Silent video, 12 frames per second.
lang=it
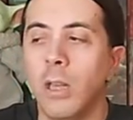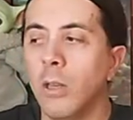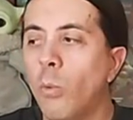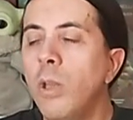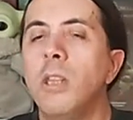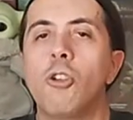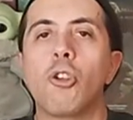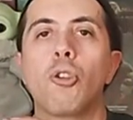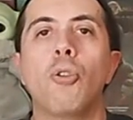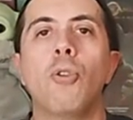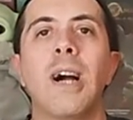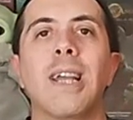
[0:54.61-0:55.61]
Quindi ci
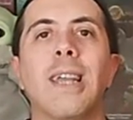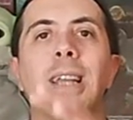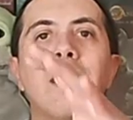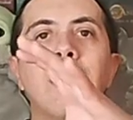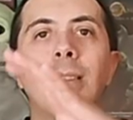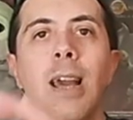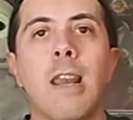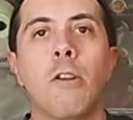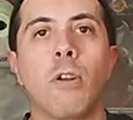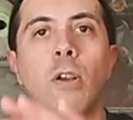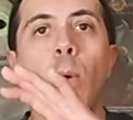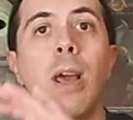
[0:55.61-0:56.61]
sono anche all'interno
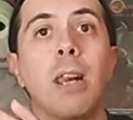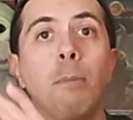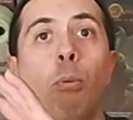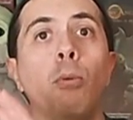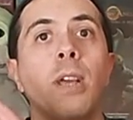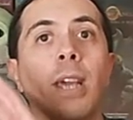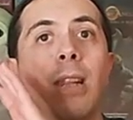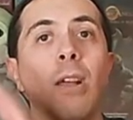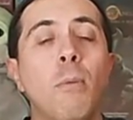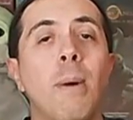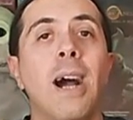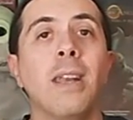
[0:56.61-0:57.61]
le guerre puniche dei
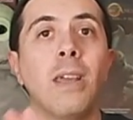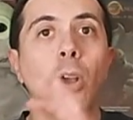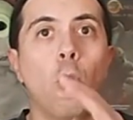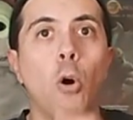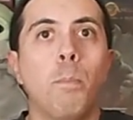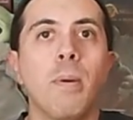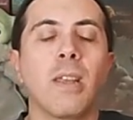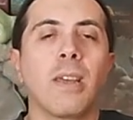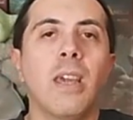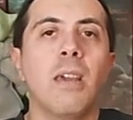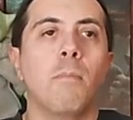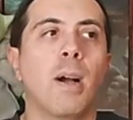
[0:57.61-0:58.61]
Romani o per
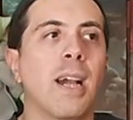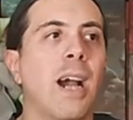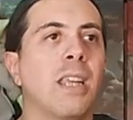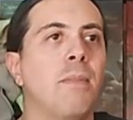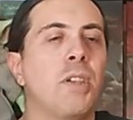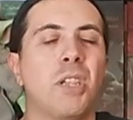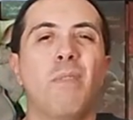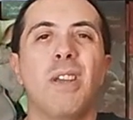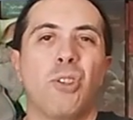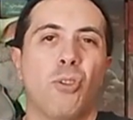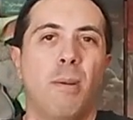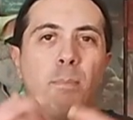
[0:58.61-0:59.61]
chi magari avesse
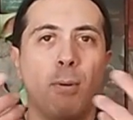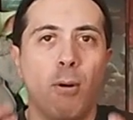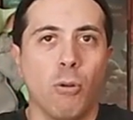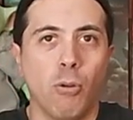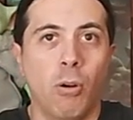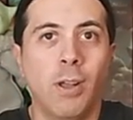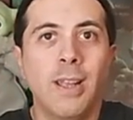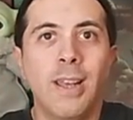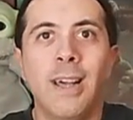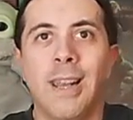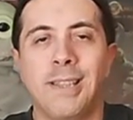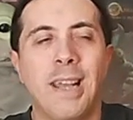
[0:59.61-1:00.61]
visto da poco
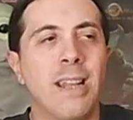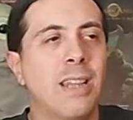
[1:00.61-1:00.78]
la serie